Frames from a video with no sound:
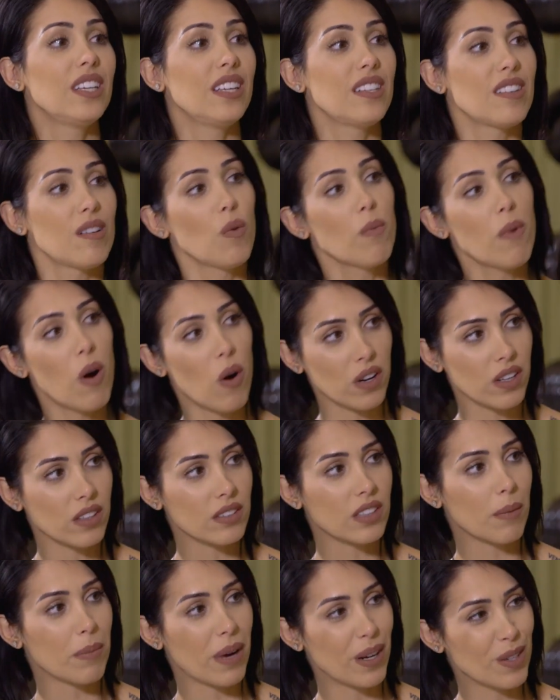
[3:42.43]
e uma hora
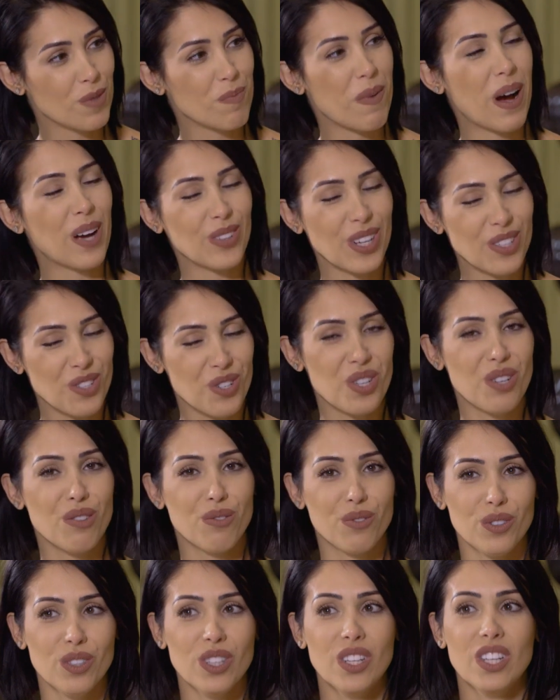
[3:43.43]
Desculpa, trabalho de parto
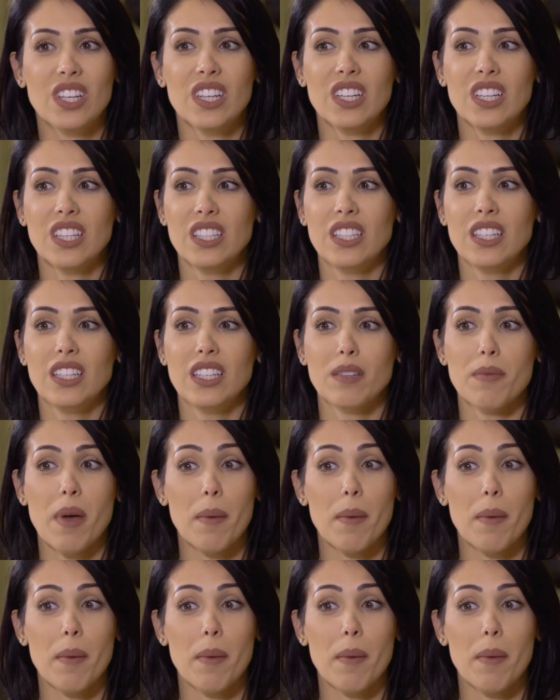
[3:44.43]
ativo. E, e,